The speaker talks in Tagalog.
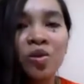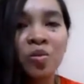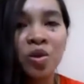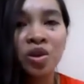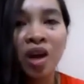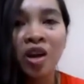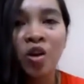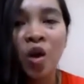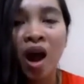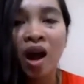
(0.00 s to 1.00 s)
Kumustahin
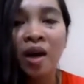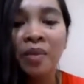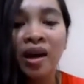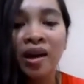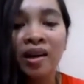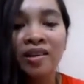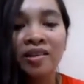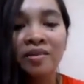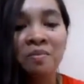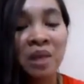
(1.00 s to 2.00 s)
nyo lang kami,
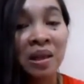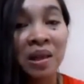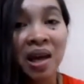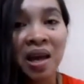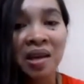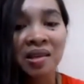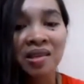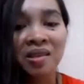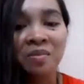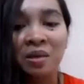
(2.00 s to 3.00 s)
mag-text,
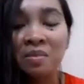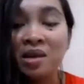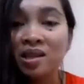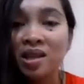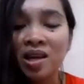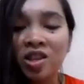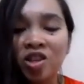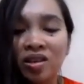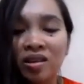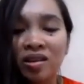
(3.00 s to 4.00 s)

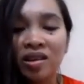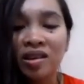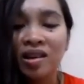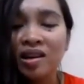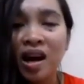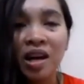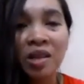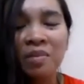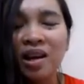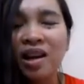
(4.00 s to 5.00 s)
mag-message,
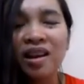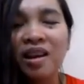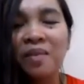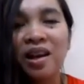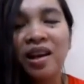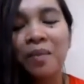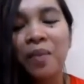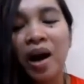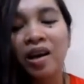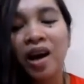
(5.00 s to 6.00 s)
kahit milya-milya
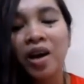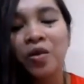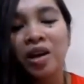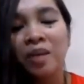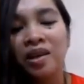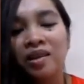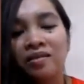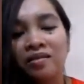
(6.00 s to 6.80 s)
pa ang layo namin.